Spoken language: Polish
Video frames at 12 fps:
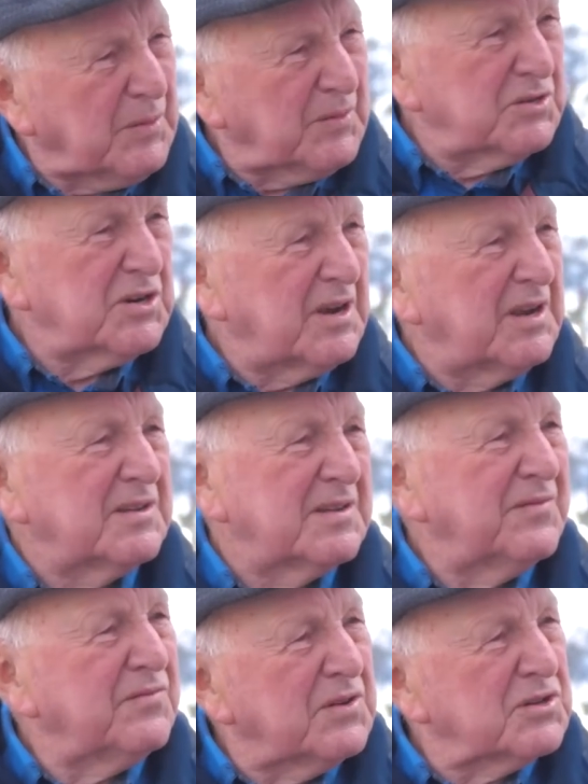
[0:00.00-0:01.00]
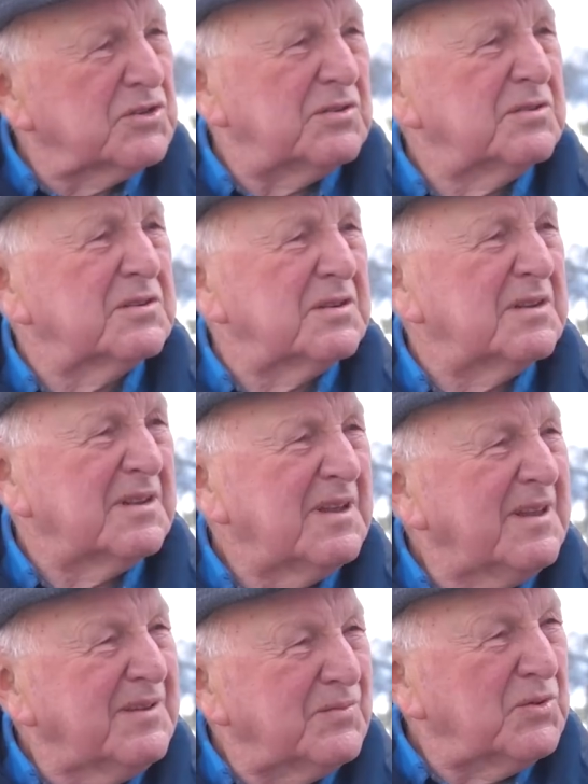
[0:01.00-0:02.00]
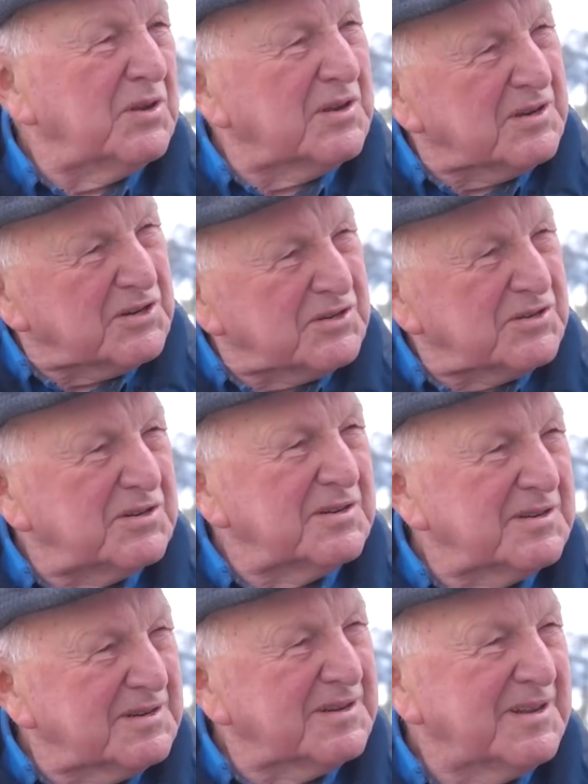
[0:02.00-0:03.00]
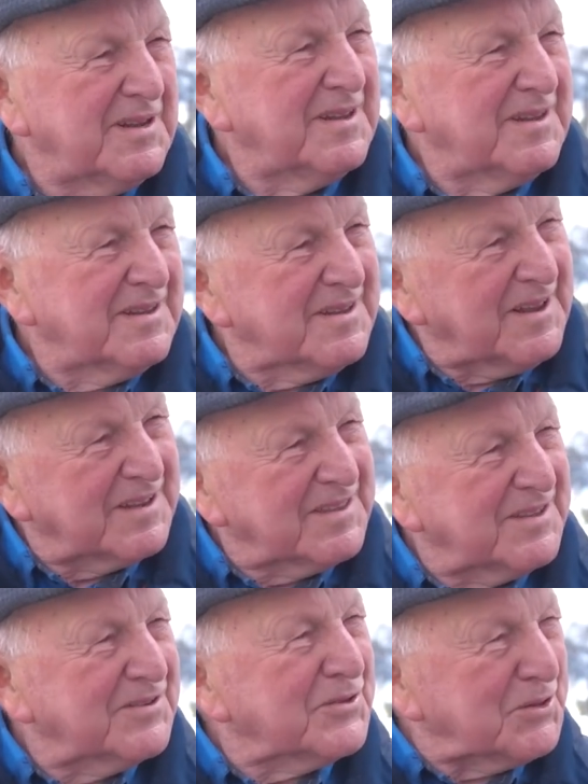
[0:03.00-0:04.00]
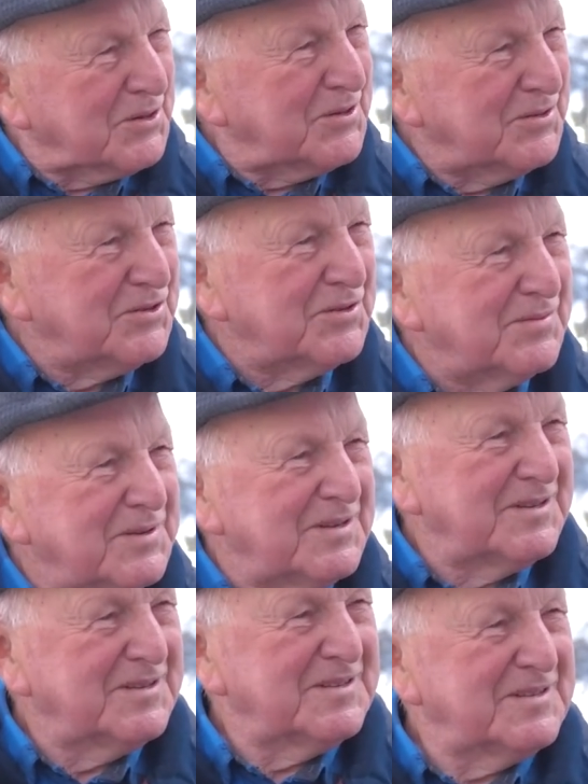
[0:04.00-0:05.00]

Mimo, że ja jestem wierzący. Moje dzieci jak to, to chodziły